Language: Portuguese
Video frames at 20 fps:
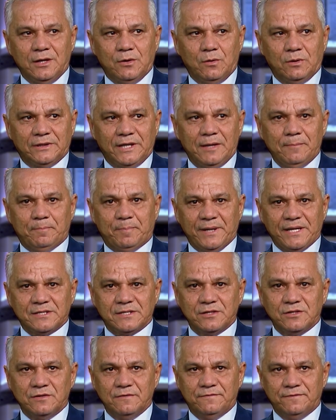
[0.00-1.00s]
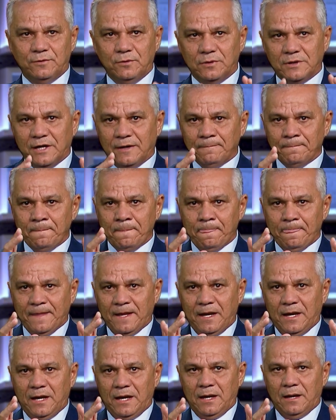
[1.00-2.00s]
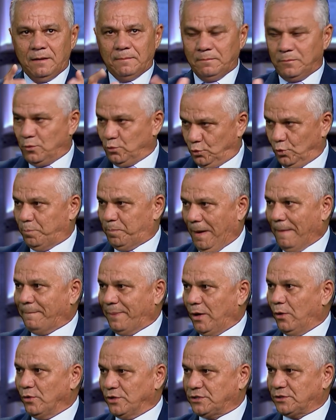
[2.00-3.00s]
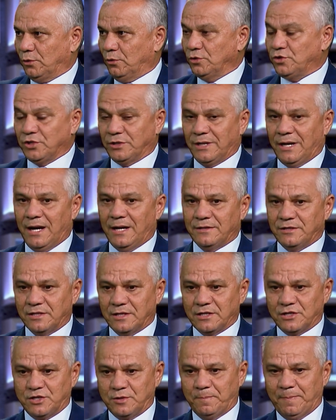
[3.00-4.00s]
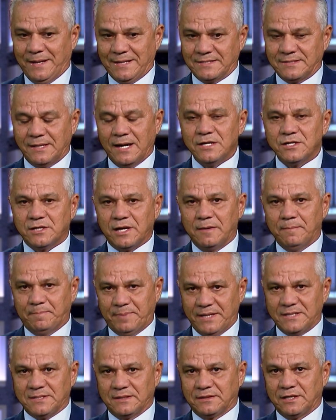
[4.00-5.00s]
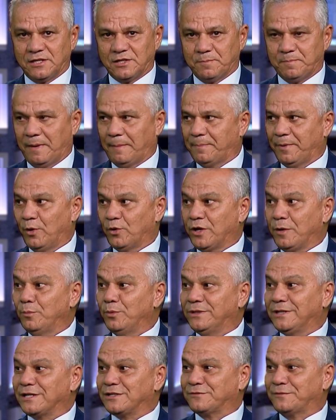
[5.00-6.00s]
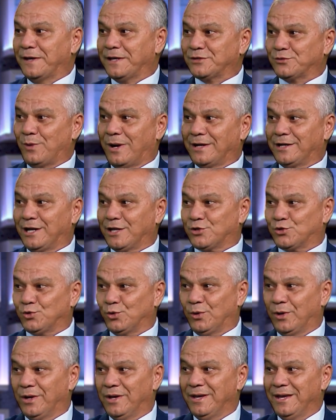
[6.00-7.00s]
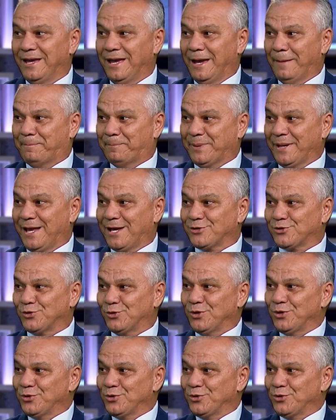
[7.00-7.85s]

e quando a imprensa divulga, é, num papel extraordinário, diga-se de passagem, que a imprensa tem esse papel, que muitas vezes o agressor é preso